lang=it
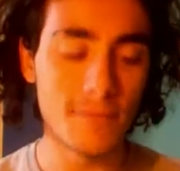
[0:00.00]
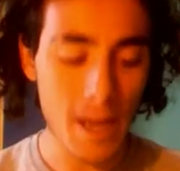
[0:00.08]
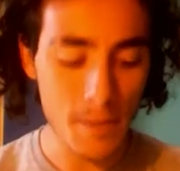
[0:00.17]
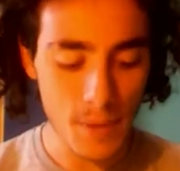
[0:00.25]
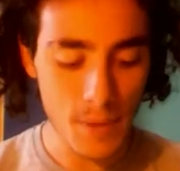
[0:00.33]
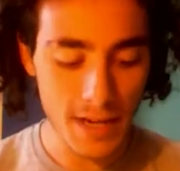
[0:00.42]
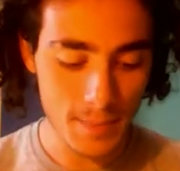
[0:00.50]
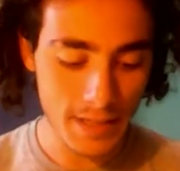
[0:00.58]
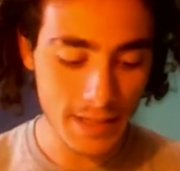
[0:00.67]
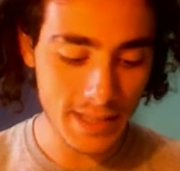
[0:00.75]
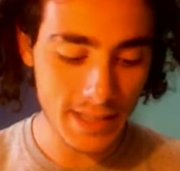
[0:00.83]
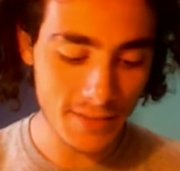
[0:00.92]
appare
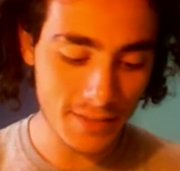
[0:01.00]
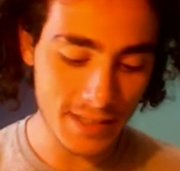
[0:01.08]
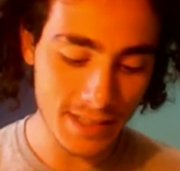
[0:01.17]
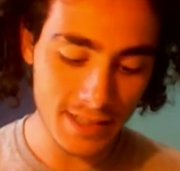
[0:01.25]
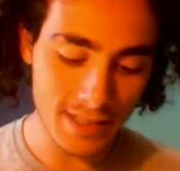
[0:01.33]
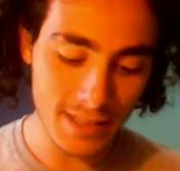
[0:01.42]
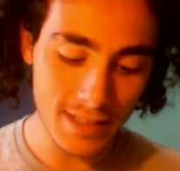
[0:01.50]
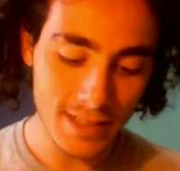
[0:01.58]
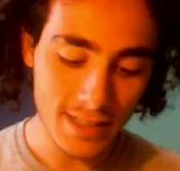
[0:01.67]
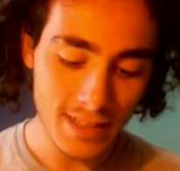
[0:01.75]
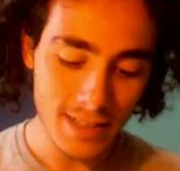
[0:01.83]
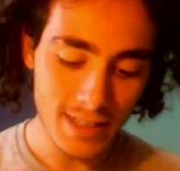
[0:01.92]
ben definita
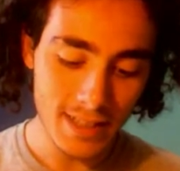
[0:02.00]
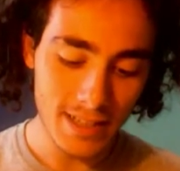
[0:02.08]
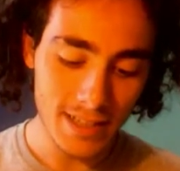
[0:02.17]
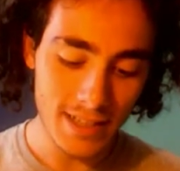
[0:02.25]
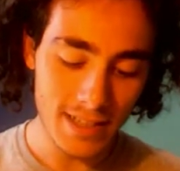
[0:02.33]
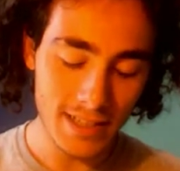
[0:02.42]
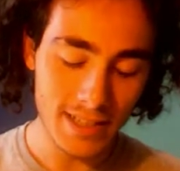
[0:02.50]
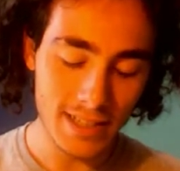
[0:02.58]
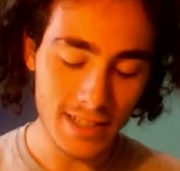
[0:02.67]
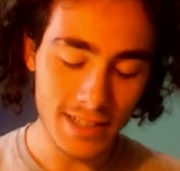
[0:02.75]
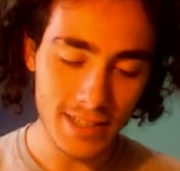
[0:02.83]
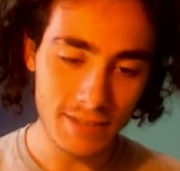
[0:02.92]

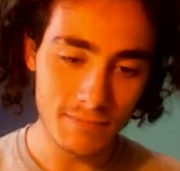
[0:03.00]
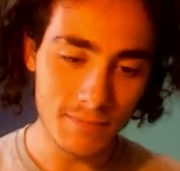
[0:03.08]
eh,